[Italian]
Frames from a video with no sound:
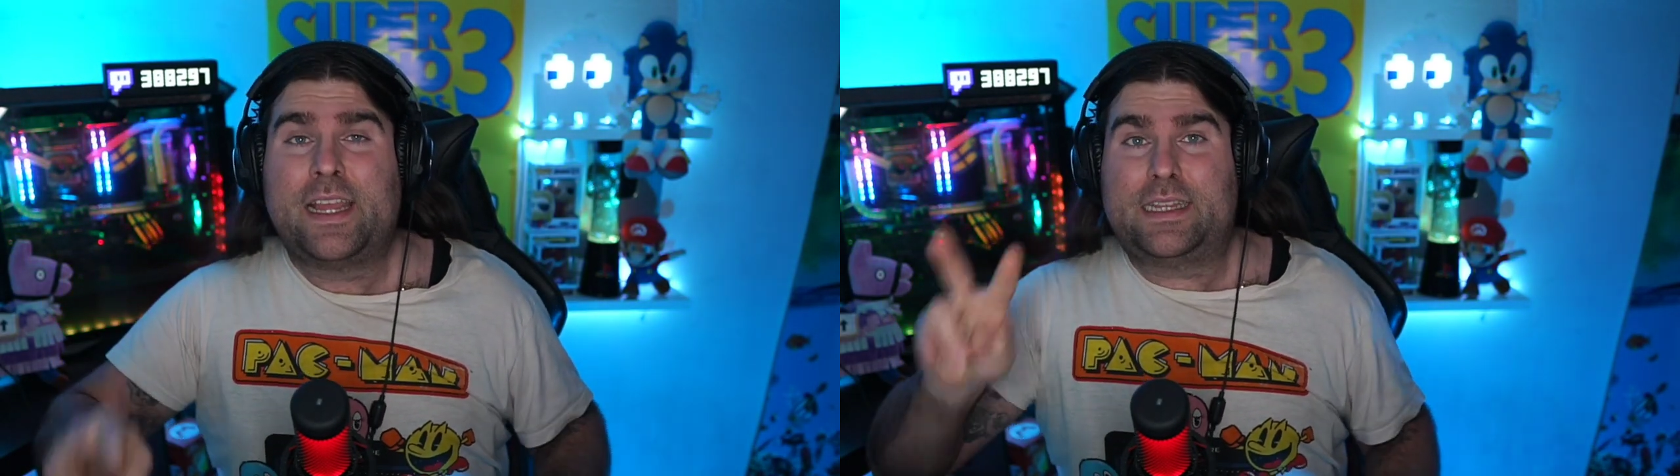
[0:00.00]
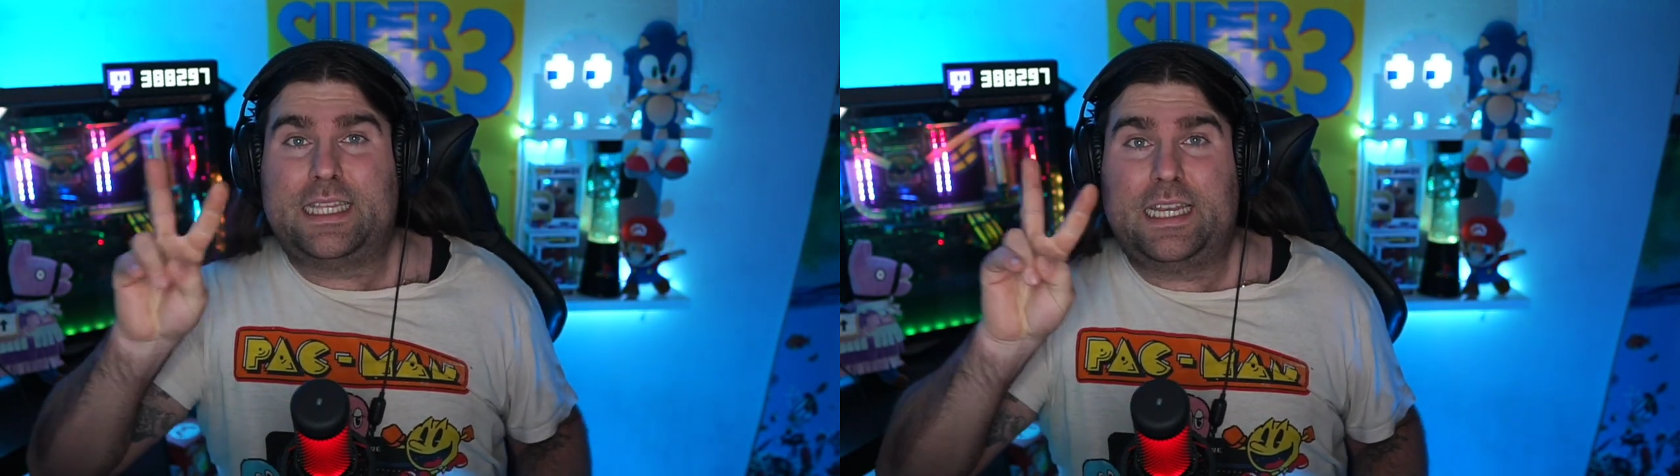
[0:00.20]

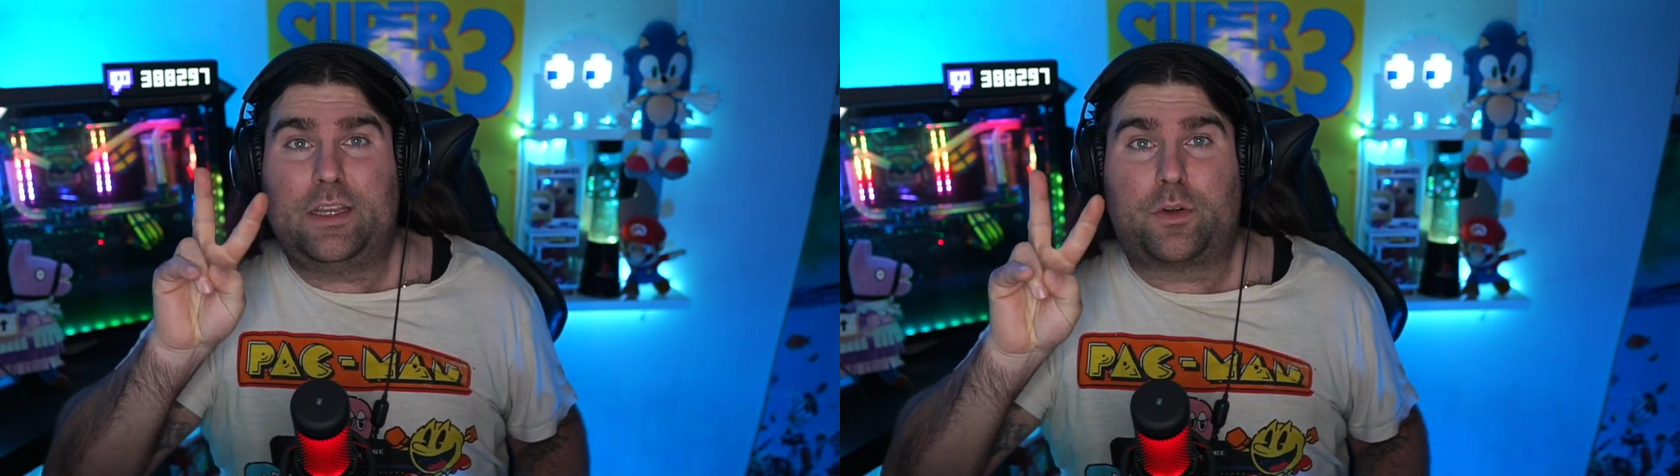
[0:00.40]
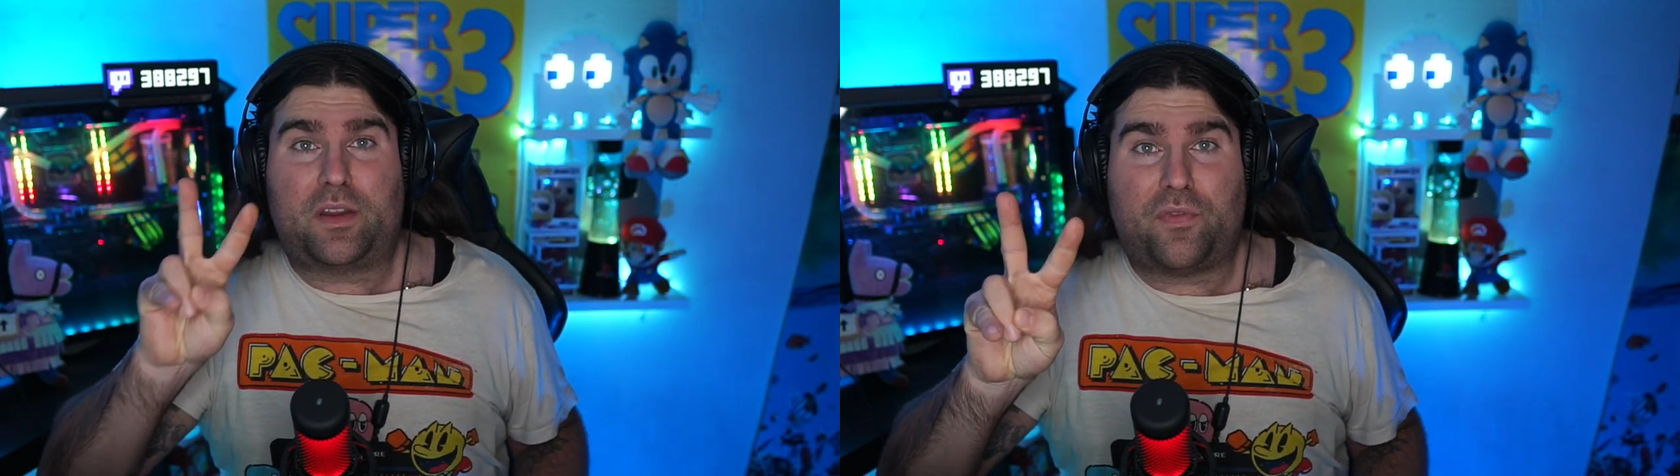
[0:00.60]
dalle
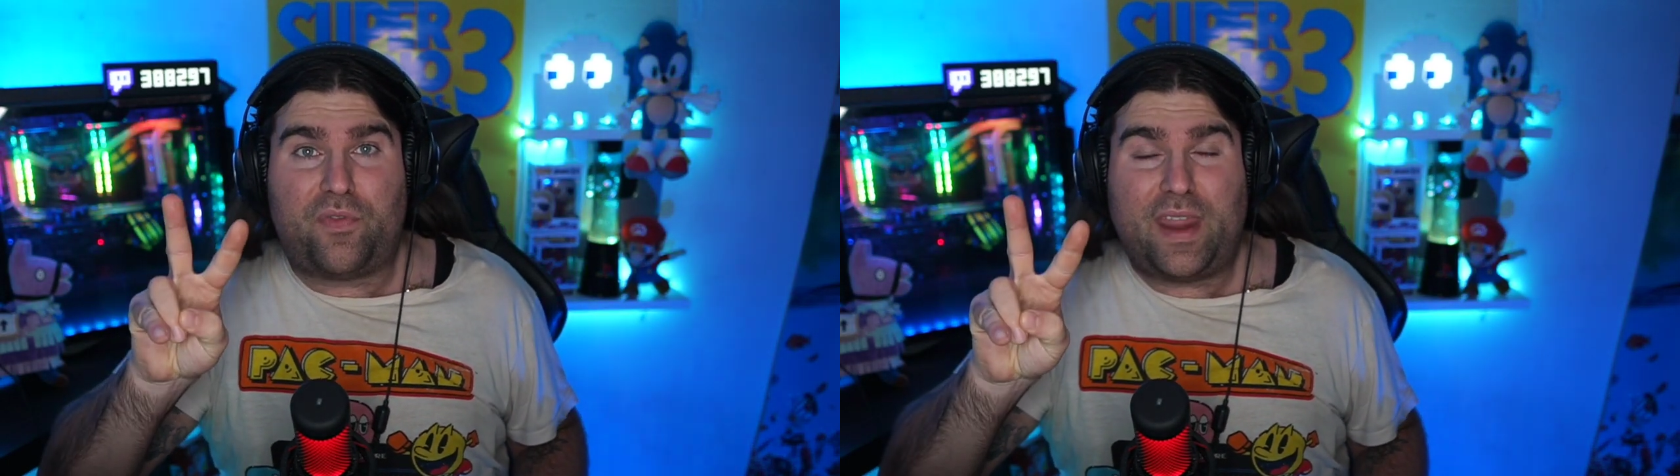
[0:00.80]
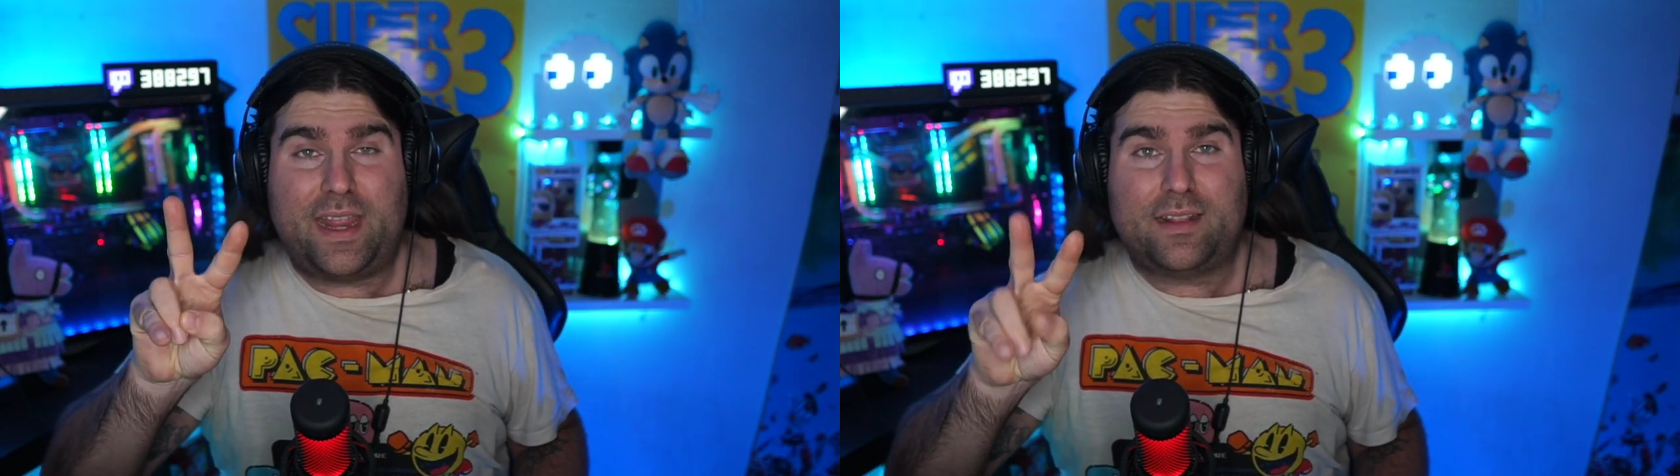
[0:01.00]
ore
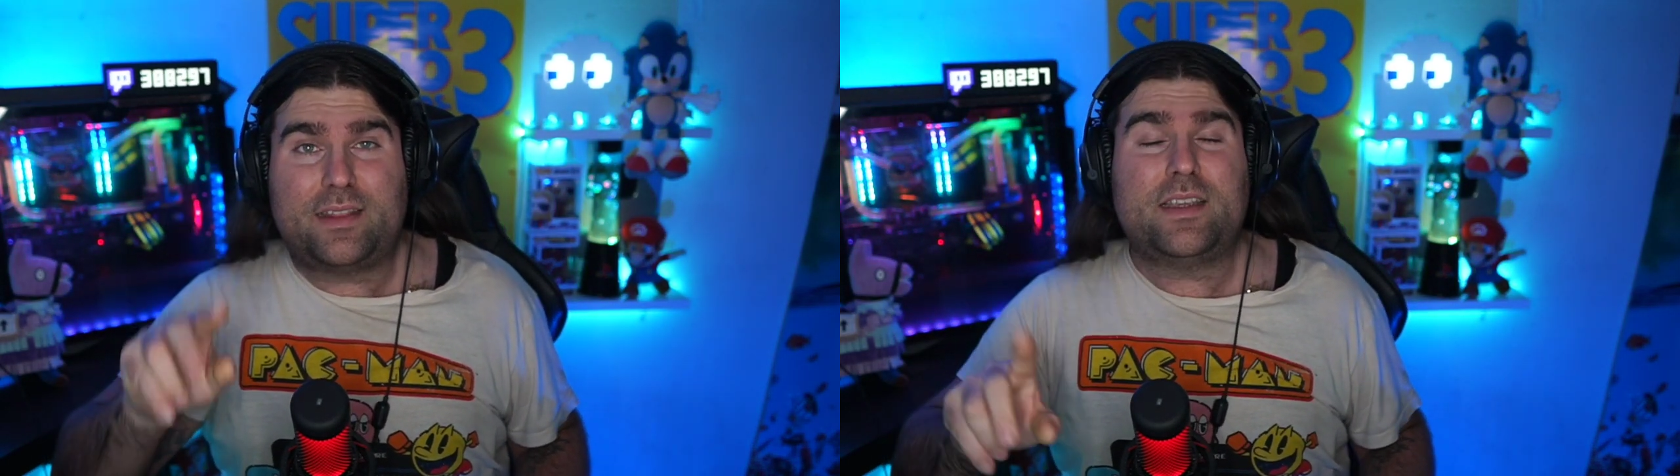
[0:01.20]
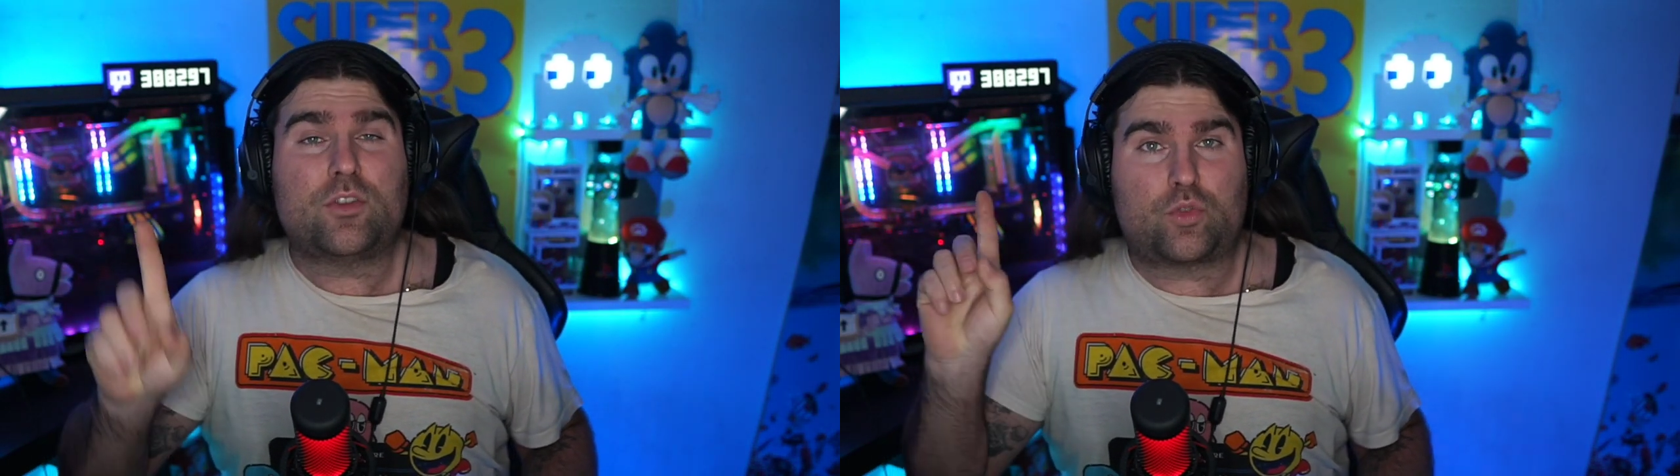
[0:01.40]

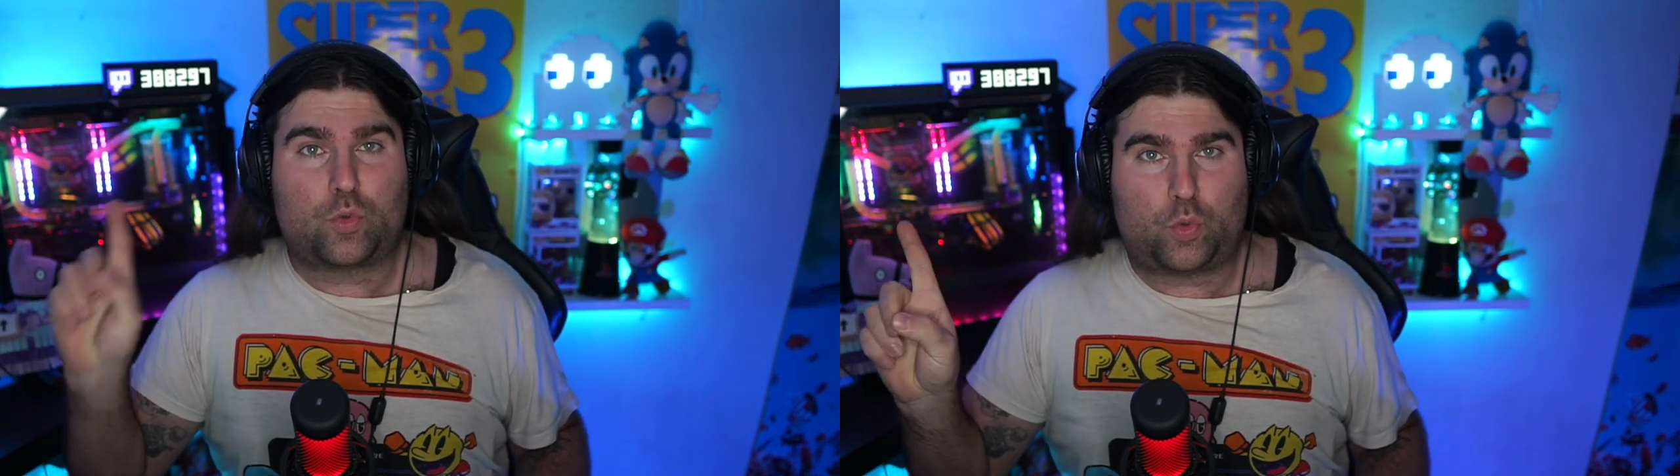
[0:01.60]
20 su